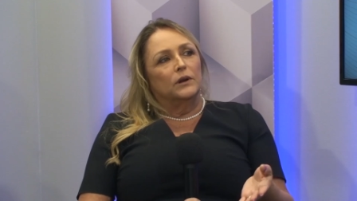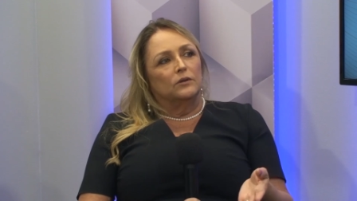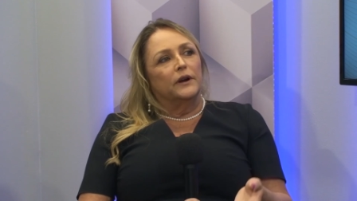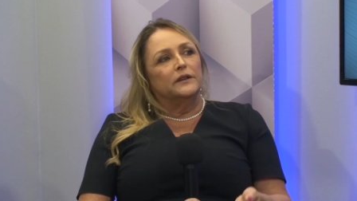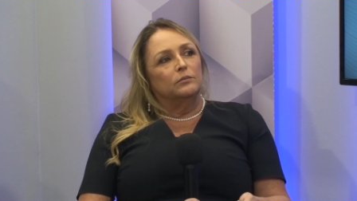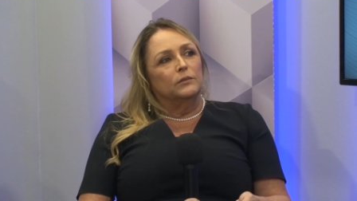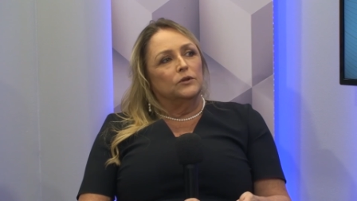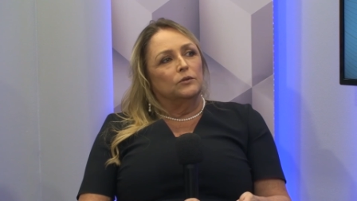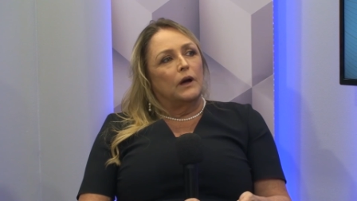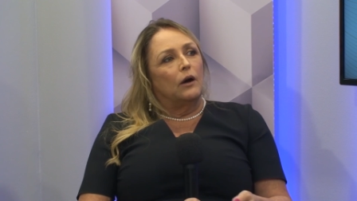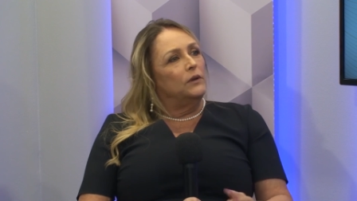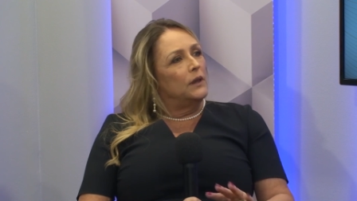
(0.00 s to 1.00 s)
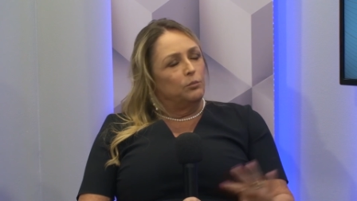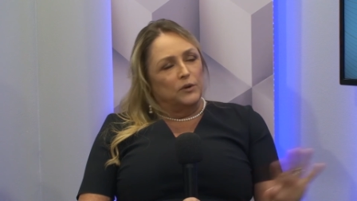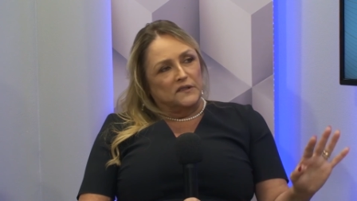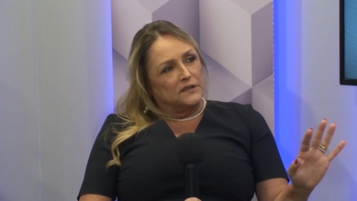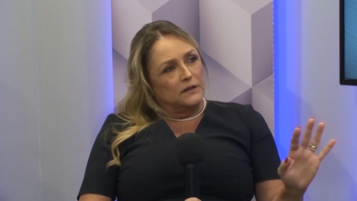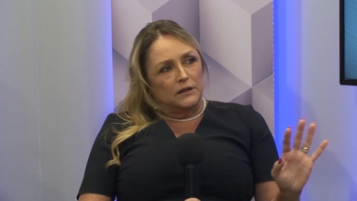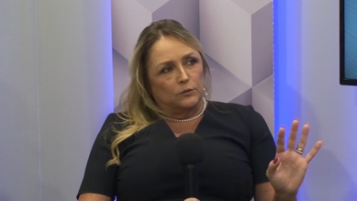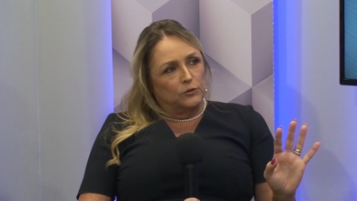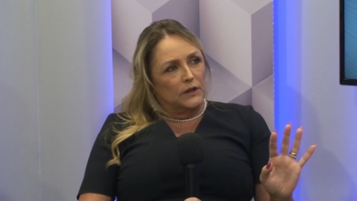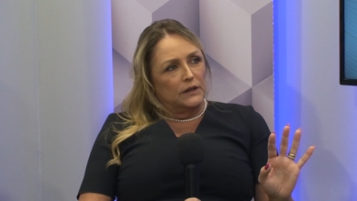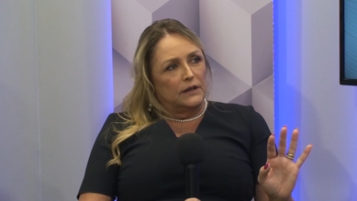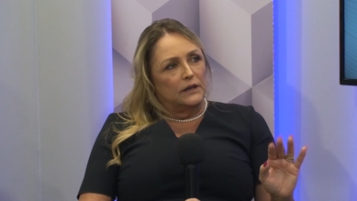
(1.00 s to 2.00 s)
para corte manual e depois
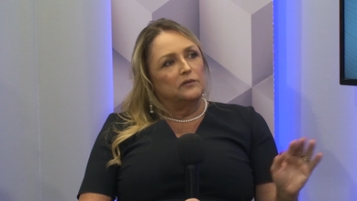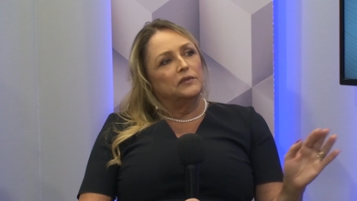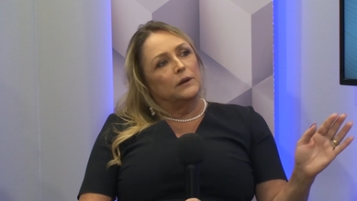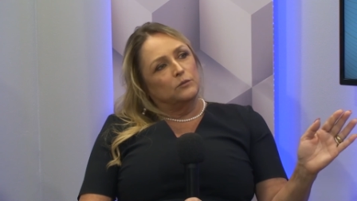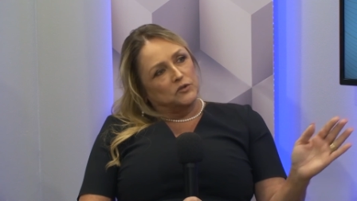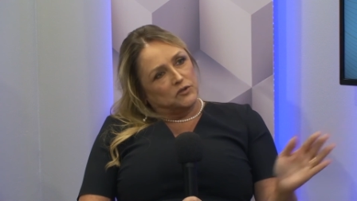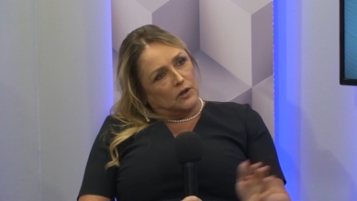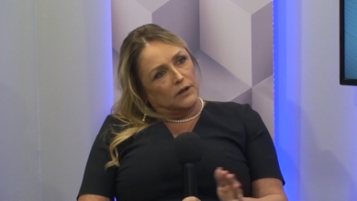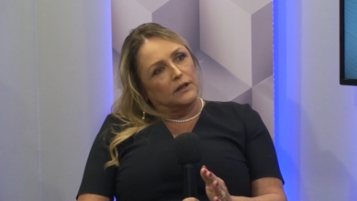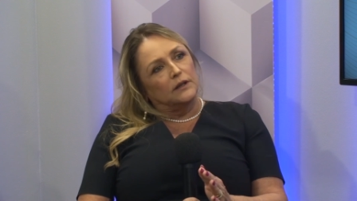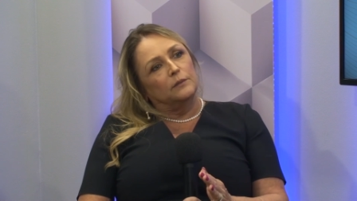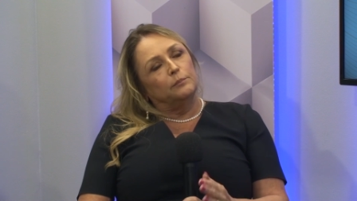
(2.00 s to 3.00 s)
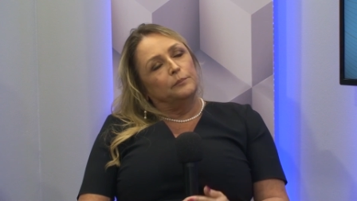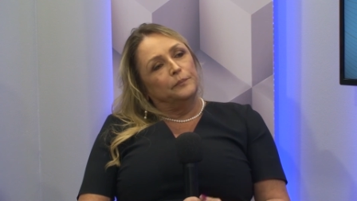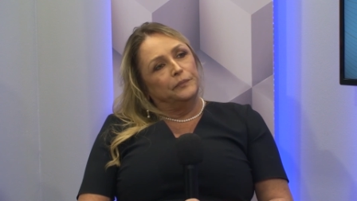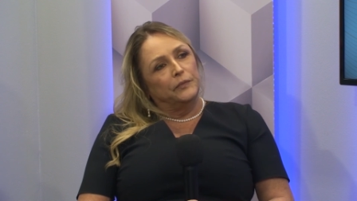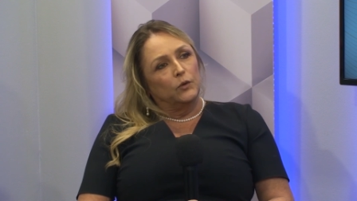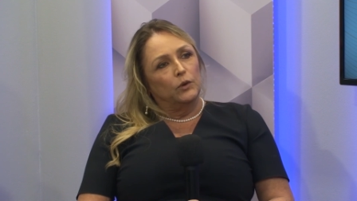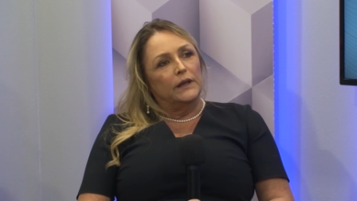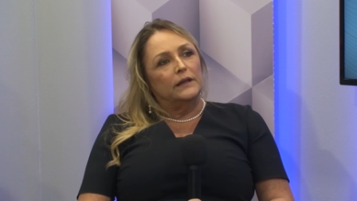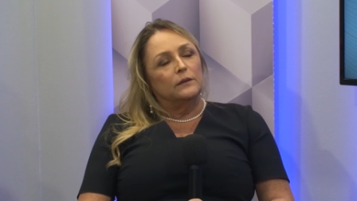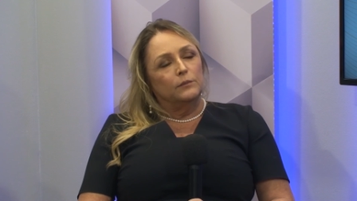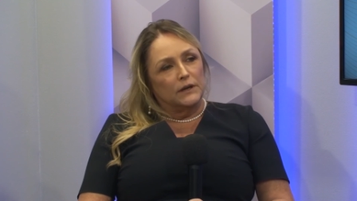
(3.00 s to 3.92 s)
tiramos de linha, ficamos só com a colheita